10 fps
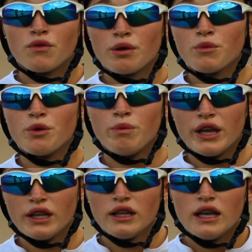fue muy
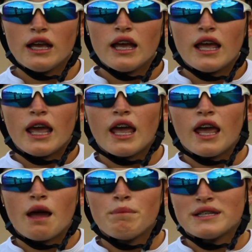bien.
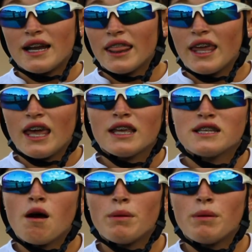Eh, a pesar de que estaba